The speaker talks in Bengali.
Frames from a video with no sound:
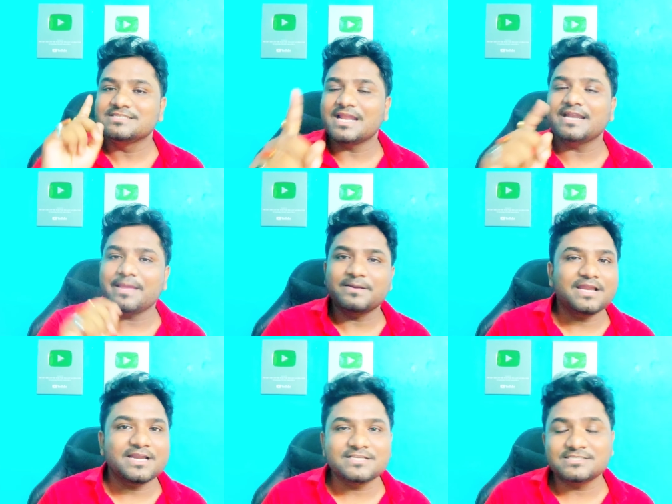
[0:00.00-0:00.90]
যারা ট্যাবের
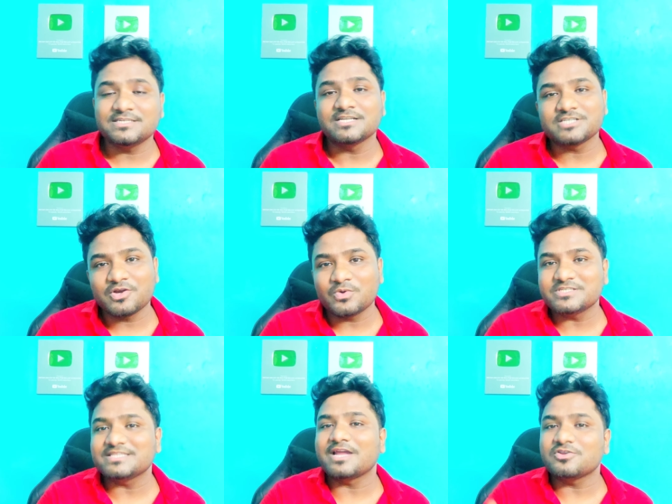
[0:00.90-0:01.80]
টাকা টেনশন
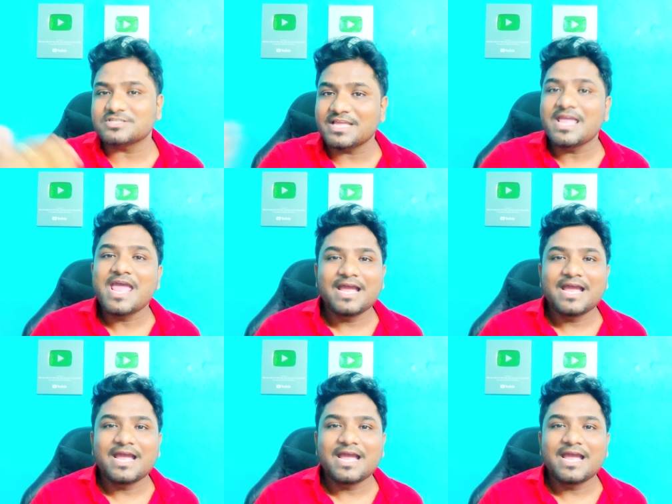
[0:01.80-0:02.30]
করছে তারাও যাতে